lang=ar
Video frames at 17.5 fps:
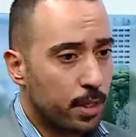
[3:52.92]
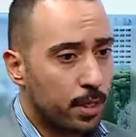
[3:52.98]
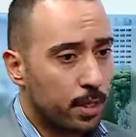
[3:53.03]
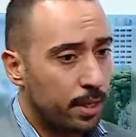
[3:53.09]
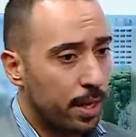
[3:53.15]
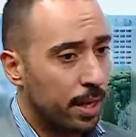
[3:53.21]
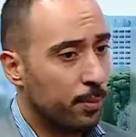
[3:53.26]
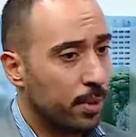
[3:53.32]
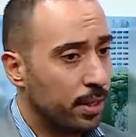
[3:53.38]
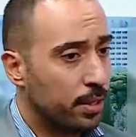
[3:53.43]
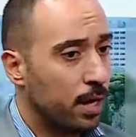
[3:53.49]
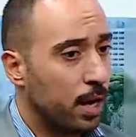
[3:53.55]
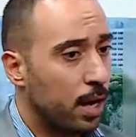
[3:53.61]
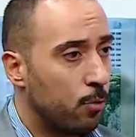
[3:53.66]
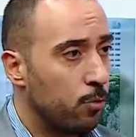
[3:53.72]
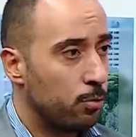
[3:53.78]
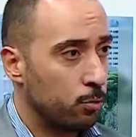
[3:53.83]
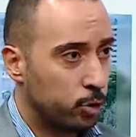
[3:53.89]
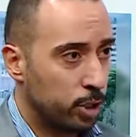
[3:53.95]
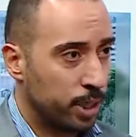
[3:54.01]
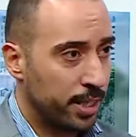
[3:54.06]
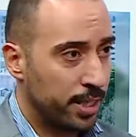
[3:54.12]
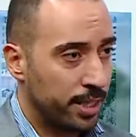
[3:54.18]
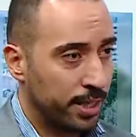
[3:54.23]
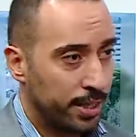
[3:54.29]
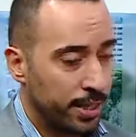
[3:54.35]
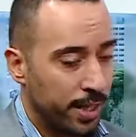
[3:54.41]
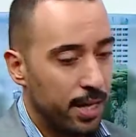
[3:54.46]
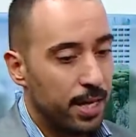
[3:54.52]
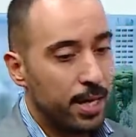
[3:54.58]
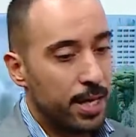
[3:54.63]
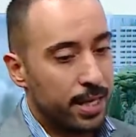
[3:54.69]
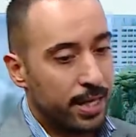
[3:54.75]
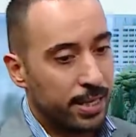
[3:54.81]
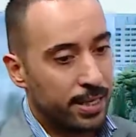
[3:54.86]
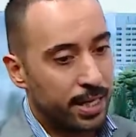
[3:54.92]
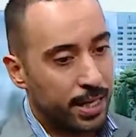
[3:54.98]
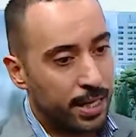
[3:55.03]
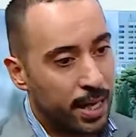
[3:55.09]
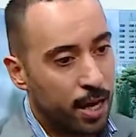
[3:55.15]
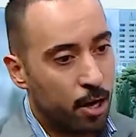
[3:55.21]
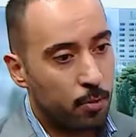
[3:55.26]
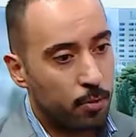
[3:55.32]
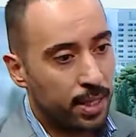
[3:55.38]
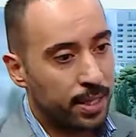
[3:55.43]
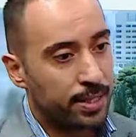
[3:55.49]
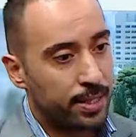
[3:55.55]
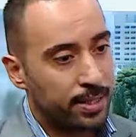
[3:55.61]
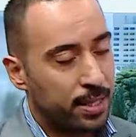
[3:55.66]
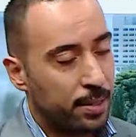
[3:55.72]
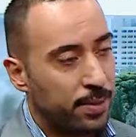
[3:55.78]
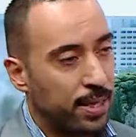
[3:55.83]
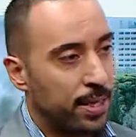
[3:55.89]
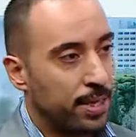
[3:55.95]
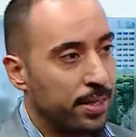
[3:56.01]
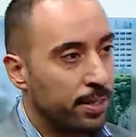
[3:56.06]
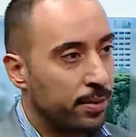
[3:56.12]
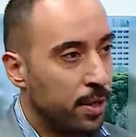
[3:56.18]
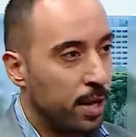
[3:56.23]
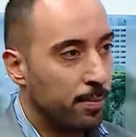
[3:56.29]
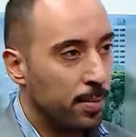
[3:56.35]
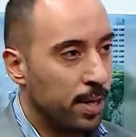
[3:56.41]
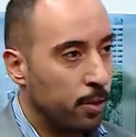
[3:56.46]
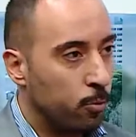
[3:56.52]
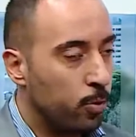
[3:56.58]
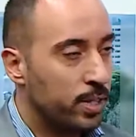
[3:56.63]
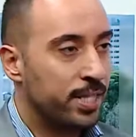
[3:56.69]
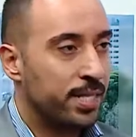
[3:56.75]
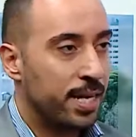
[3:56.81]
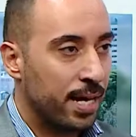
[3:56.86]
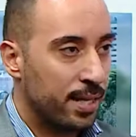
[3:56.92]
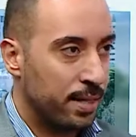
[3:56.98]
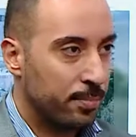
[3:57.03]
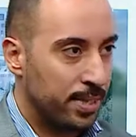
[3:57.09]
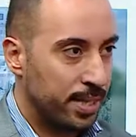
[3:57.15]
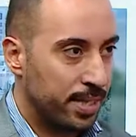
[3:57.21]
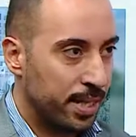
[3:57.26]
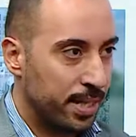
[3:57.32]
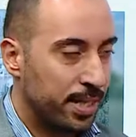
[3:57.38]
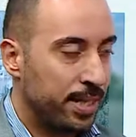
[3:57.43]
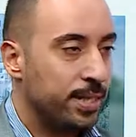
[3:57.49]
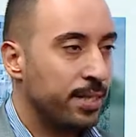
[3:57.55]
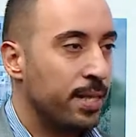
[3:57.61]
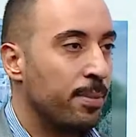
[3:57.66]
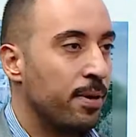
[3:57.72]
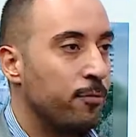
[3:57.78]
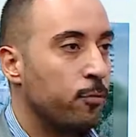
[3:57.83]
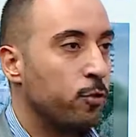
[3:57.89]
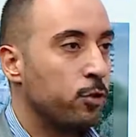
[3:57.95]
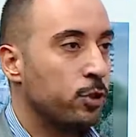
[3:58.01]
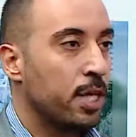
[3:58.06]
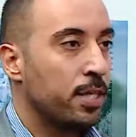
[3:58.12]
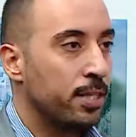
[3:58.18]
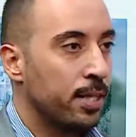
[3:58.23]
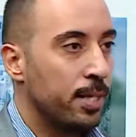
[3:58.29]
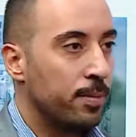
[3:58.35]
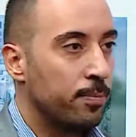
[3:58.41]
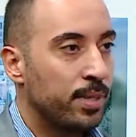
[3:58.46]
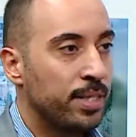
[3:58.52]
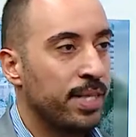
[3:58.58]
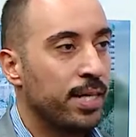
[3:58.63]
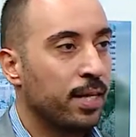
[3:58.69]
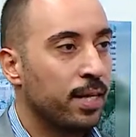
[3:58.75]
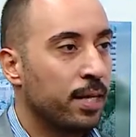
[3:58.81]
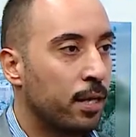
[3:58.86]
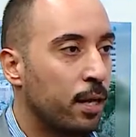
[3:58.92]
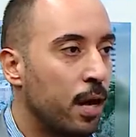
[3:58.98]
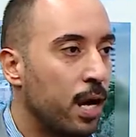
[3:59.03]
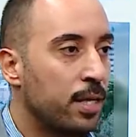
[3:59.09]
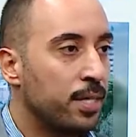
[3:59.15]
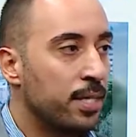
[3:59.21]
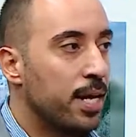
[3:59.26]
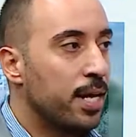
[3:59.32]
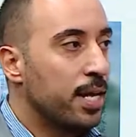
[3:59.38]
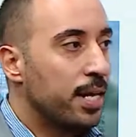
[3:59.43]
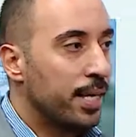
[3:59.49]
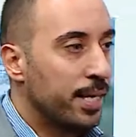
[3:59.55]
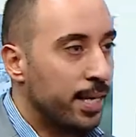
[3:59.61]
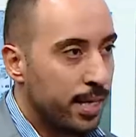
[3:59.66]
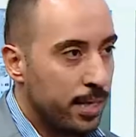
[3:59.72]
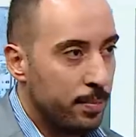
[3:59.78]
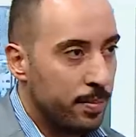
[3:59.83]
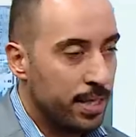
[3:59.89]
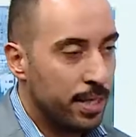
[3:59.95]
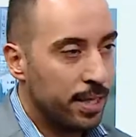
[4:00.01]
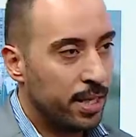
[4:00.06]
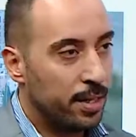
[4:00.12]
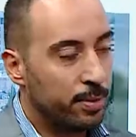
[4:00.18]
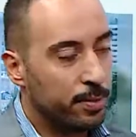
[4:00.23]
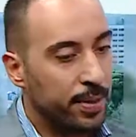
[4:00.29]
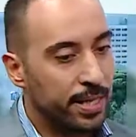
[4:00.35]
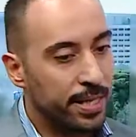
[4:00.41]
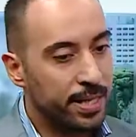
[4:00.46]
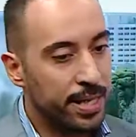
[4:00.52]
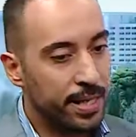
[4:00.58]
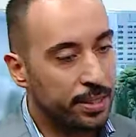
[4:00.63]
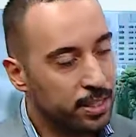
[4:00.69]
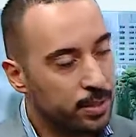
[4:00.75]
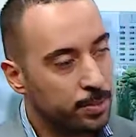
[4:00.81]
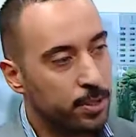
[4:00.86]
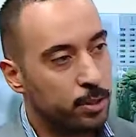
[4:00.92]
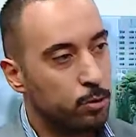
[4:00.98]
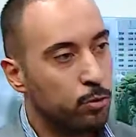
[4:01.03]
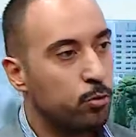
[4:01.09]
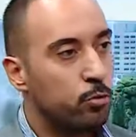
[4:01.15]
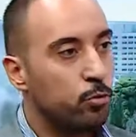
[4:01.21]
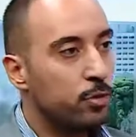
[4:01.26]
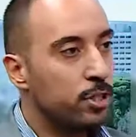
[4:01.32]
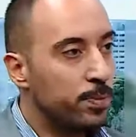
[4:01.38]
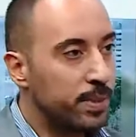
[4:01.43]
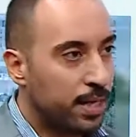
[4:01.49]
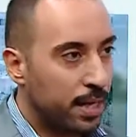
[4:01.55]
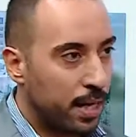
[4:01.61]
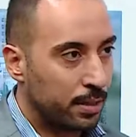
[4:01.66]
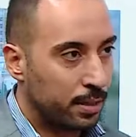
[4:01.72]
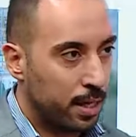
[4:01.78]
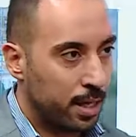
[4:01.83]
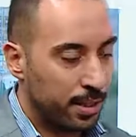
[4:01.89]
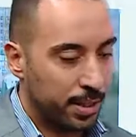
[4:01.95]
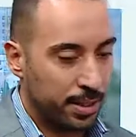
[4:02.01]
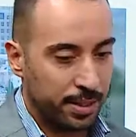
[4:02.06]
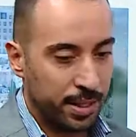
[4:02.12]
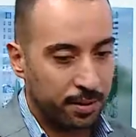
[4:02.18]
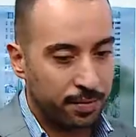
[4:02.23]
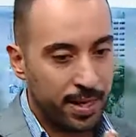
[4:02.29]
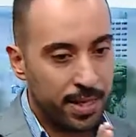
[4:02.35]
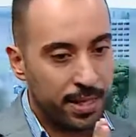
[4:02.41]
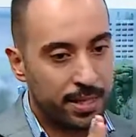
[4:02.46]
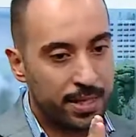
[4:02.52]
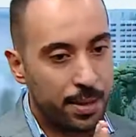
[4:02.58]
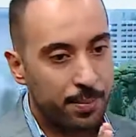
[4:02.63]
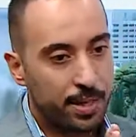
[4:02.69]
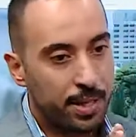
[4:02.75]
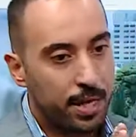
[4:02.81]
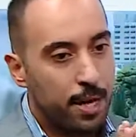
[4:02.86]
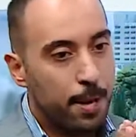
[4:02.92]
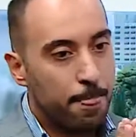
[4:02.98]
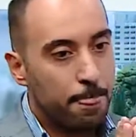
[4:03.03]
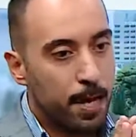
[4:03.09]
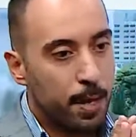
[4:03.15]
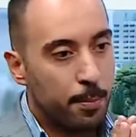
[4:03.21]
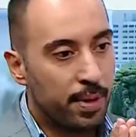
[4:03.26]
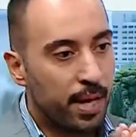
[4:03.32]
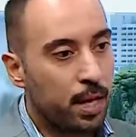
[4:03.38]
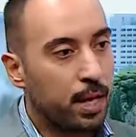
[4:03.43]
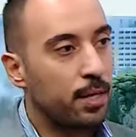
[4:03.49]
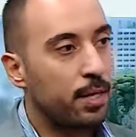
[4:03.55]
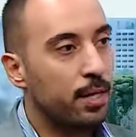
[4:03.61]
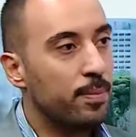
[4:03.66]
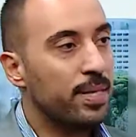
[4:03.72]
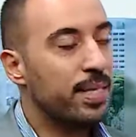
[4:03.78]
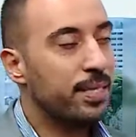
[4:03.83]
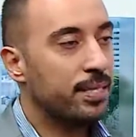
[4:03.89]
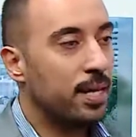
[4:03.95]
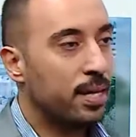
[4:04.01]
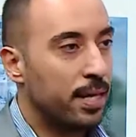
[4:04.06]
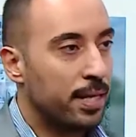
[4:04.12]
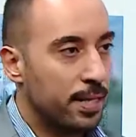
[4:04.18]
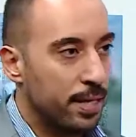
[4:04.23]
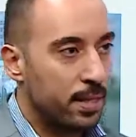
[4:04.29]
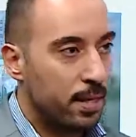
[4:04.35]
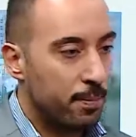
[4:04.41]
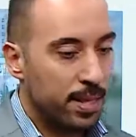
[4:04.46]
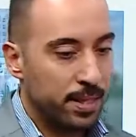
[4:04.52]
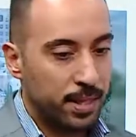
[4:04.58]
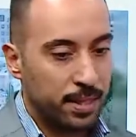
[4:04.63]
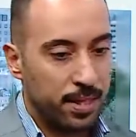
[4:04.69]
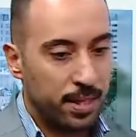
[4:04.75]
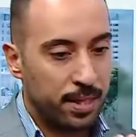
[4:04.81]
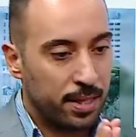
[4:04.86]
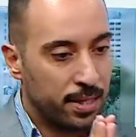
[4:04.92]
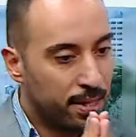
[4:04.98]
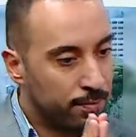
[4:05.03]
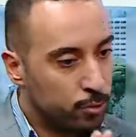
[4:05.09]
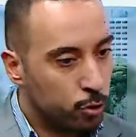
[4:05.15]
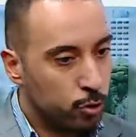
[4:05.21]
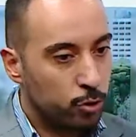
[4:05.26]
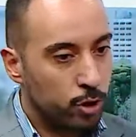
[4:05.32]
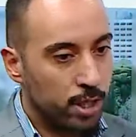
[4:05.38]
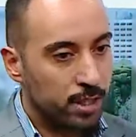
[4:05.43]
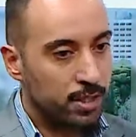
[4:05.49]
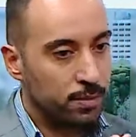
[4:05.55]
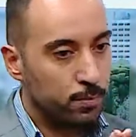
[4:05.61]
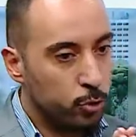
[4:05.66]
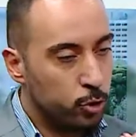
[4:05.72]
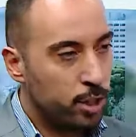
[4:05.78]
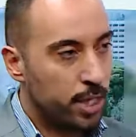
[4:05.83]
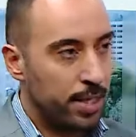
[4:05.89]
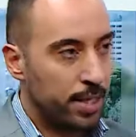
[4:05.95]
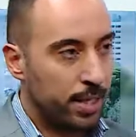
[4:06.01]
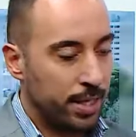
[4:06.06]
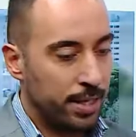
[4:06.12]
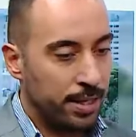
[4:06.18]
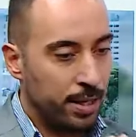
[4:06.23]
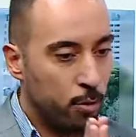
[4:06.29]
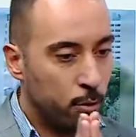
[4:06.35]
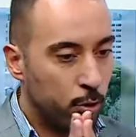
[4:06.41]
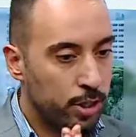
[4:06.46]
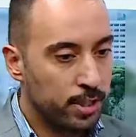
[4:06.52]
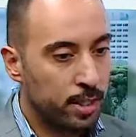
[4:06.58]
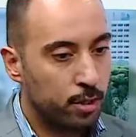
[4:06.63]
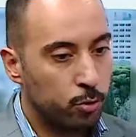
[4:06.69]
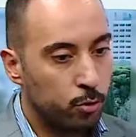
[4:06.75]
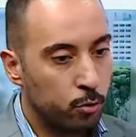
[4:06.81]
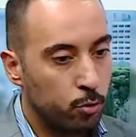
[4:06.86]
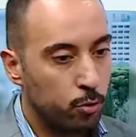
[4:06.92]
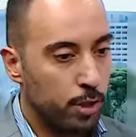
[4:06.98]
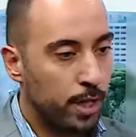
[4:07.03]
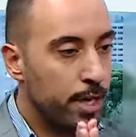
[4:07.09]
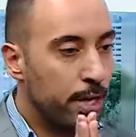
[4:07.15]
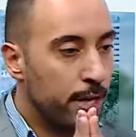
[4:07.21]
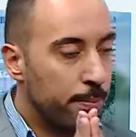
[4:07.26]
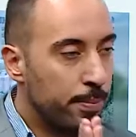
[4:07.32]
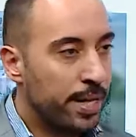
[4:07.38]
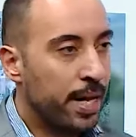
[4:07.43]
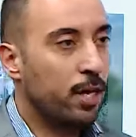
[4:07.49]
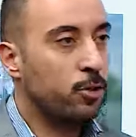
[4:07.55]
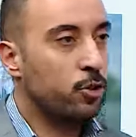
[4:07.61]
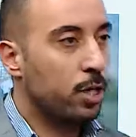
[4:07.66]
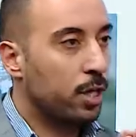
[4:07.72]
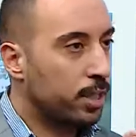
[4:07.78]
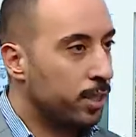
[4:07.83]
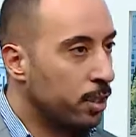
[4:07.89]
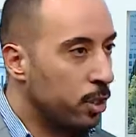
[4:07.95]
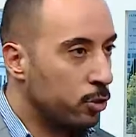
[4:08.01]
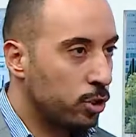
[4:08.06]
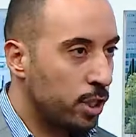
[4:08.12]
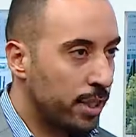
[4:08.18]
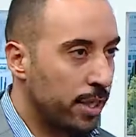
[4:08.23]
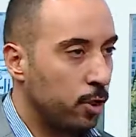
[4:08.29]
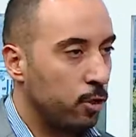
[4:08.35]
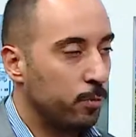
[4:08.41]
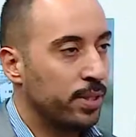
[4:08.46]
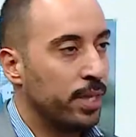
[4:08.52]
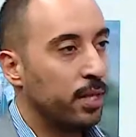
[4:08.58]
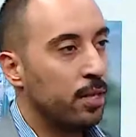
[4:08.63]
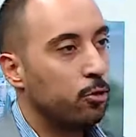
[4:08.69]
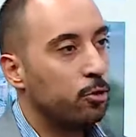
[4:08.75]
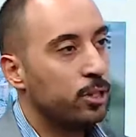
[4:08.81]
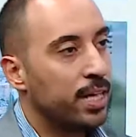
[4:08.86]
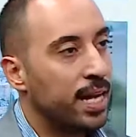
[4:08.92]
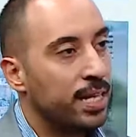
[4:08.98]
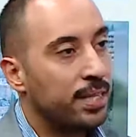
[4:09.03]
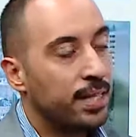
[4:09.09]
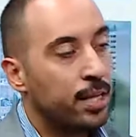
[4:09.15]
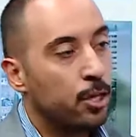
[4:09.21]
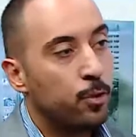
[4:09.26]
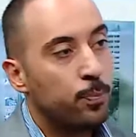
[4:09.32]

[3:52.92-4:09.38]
للمرضى او المشتركين عندنا انك لا عمرك تتبع نظام الوزن على الميزان اتبع فحوصات الانبادي هي القراءات العلميه اللي بتبين نسبه الدهون ونسبه العضلات عندك فاحنا دائما بنقرر متى صار عندنا ثبات اذا نفس الشخص مشترك عندنا وخسر دهون من 10 ل 12 كيلو بضل له 3 كيلو